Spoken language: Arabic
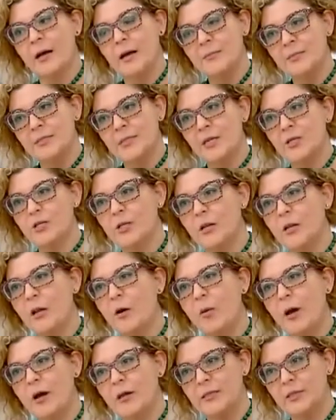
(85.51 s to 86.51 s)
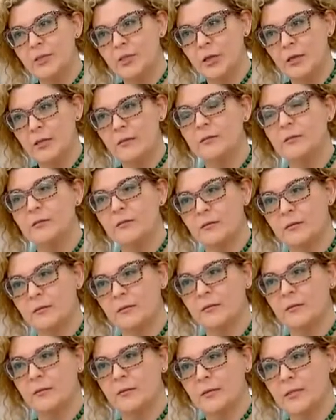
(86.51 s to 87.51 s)
15 لوحة ديجا كنت
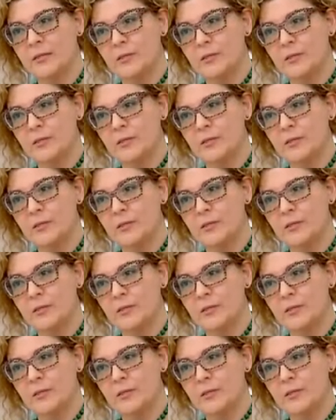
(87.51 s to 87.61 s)
آه،